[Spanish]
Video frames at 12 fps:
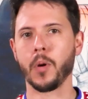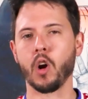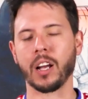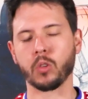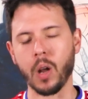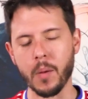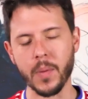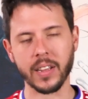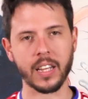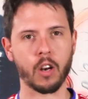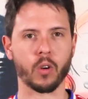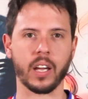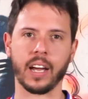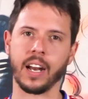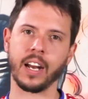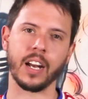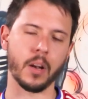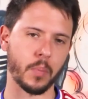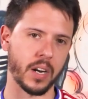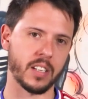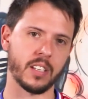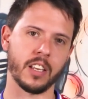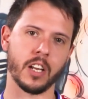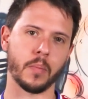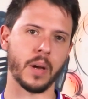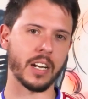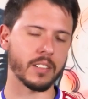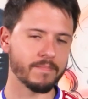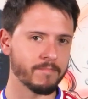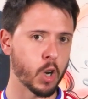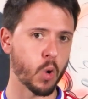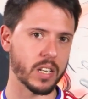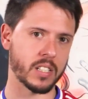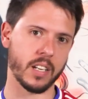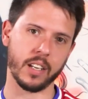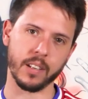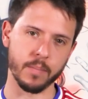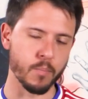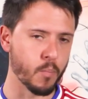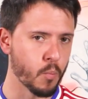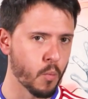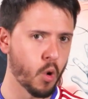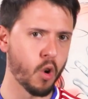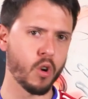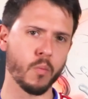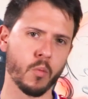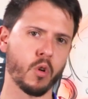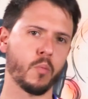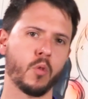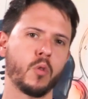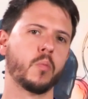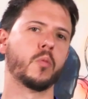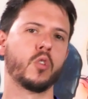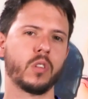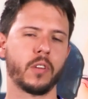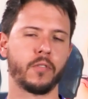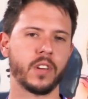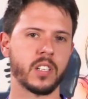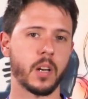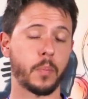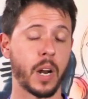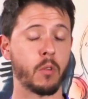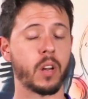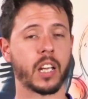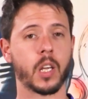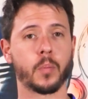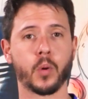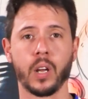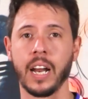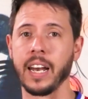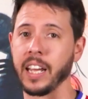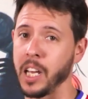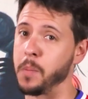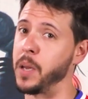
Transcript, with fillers: actualmente lo que gana en el Paris Saint Germain lo hace muy, muy, muy, muy difícil para un equipo de la Liga